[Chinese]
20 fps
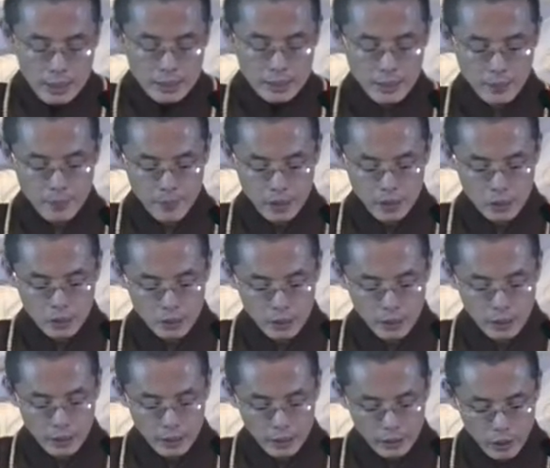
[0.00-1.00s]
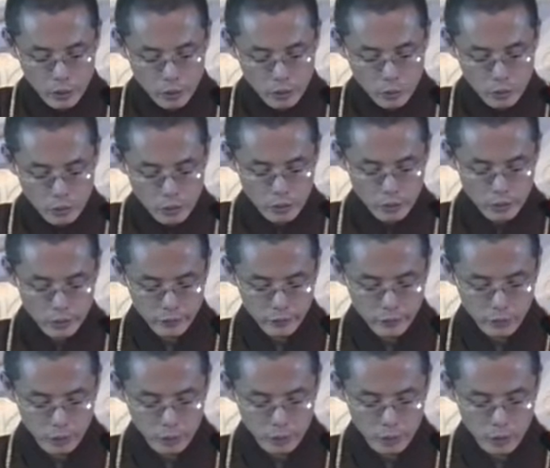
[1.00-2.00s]
这边就有一个莲友说：“师
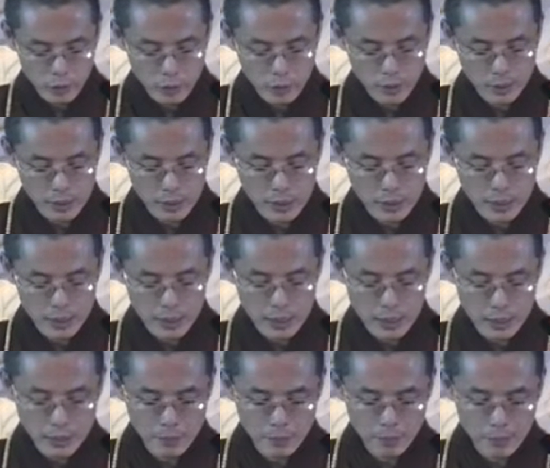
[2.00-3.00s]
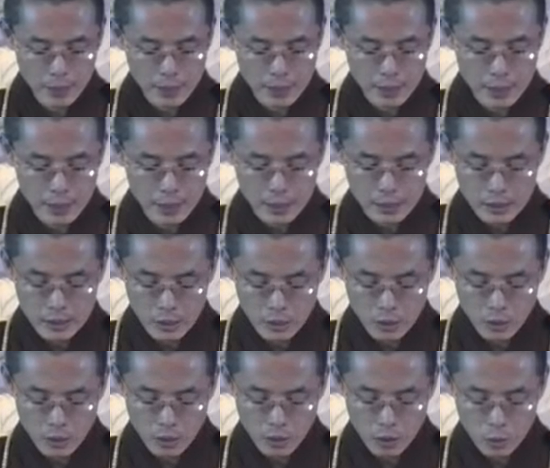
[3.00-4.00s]
父，我最近当闭着眼睛
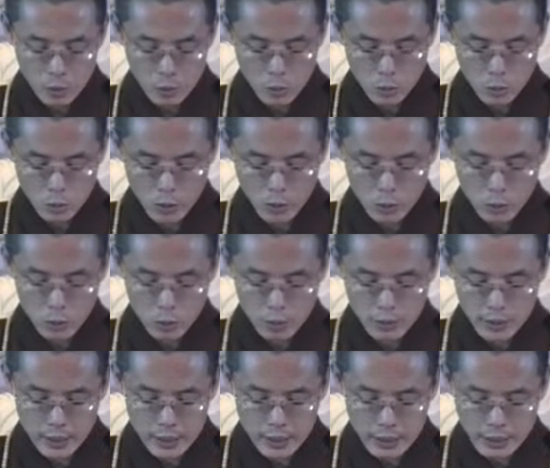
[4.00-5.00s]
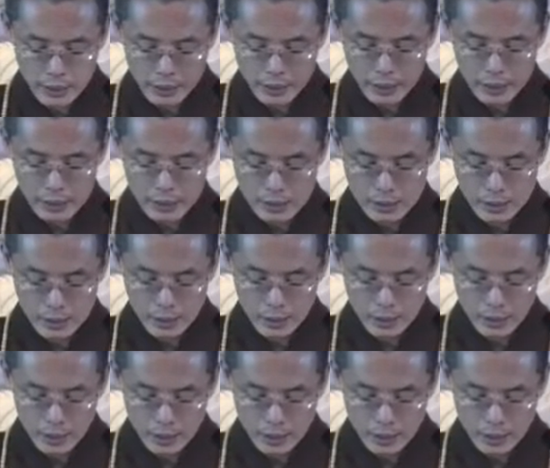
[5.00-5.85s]
的时候，总会出现一个影子，